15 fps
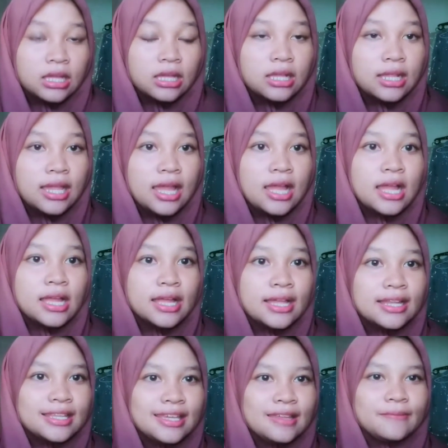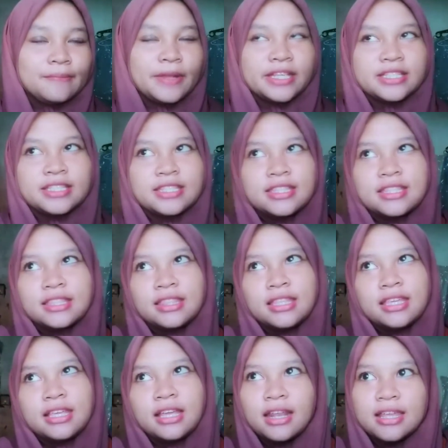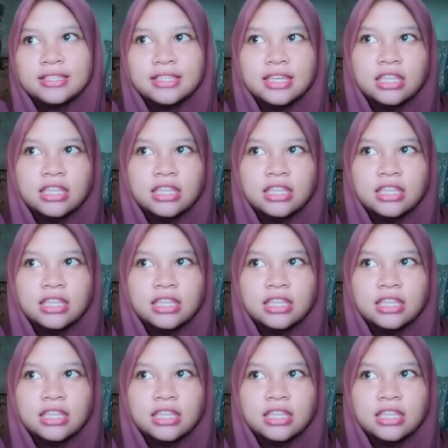Ya kalian pasti ngerasa